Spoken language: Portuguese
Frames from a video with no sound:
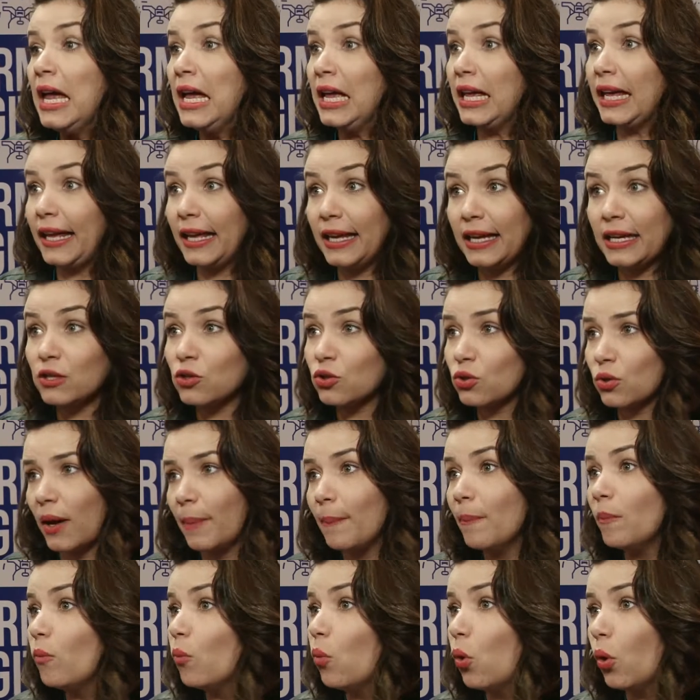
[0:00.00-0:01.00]
E isso é
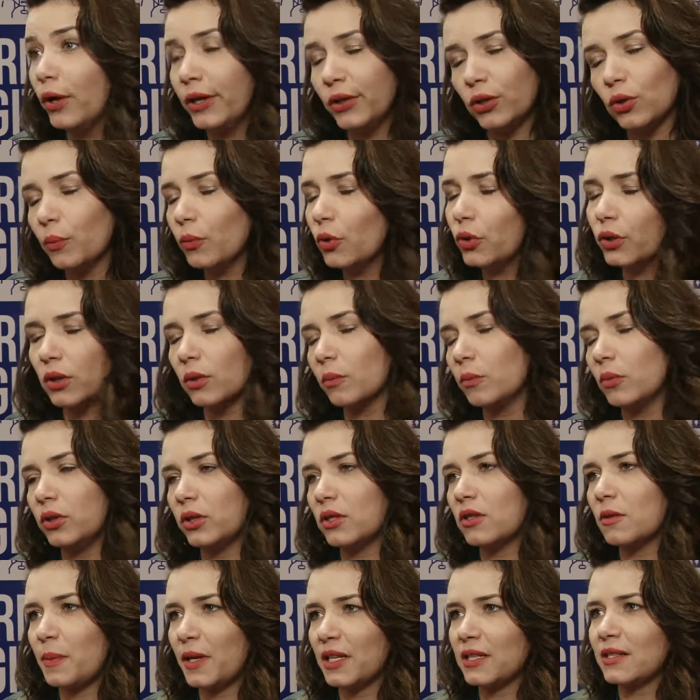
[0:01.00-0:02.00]
muito, muito, muito
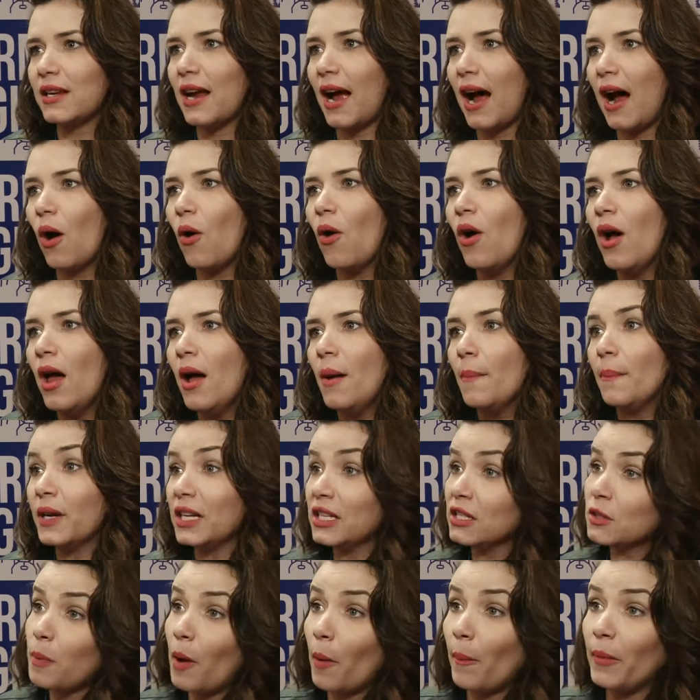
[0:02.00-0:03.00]
especial,
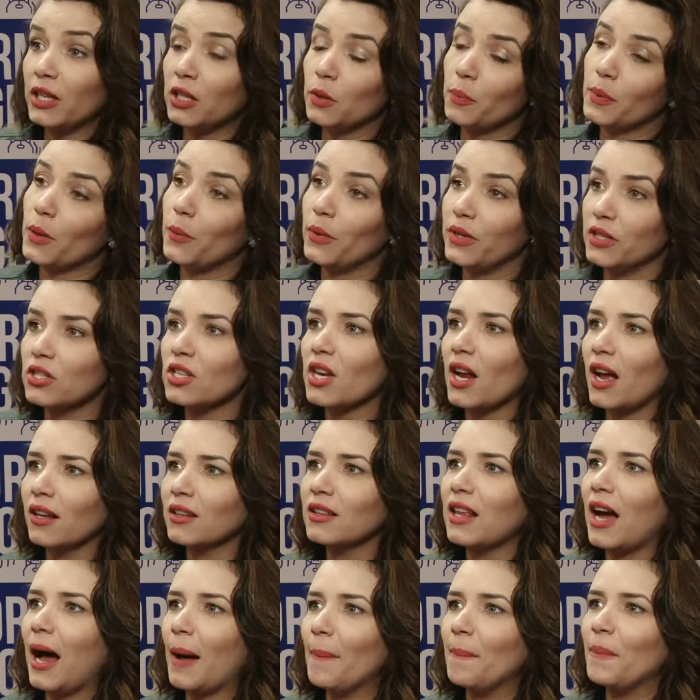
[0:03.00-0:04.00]
principalmente para uma
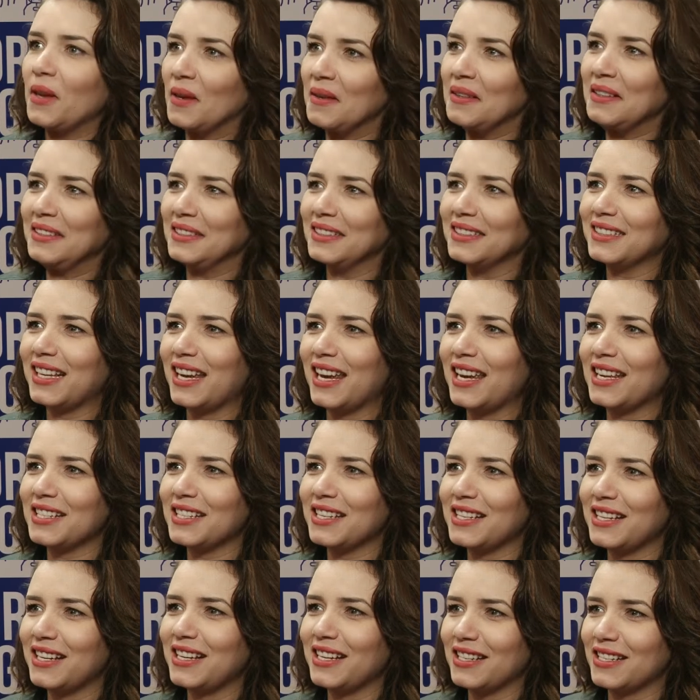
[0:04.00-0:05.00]
startup ter
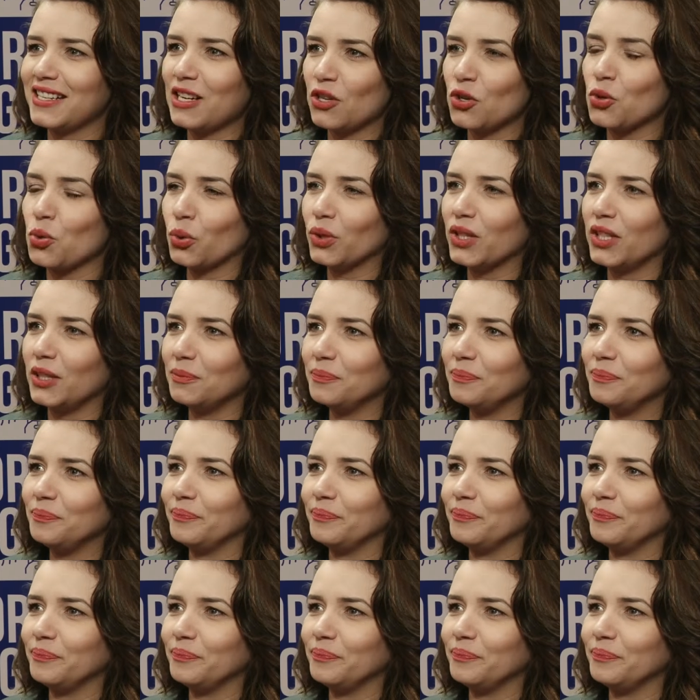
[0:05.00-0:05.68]
essa, essa ajuda.